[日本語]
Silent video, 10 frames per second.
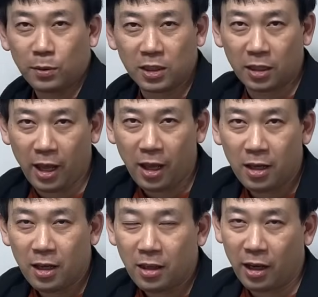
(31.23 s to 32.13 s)
ませんね。
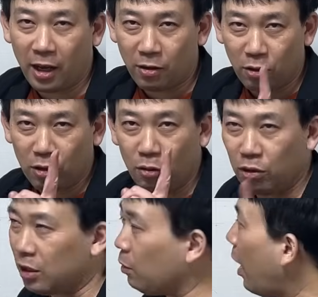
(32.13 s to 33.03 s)
だから n
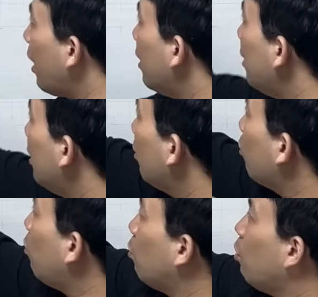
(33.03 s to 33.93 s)
イコール1は
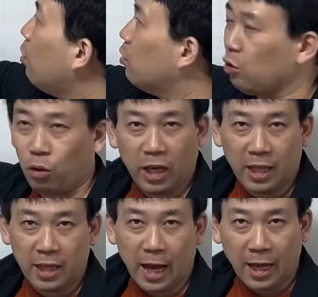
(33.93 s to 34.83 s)
この条
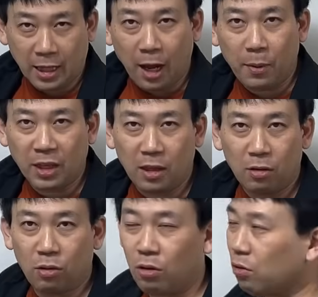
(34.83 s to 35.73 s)
件に当てはまって
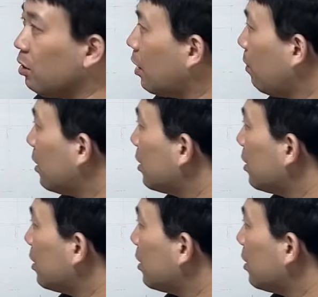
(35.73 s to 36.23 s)
るということになりま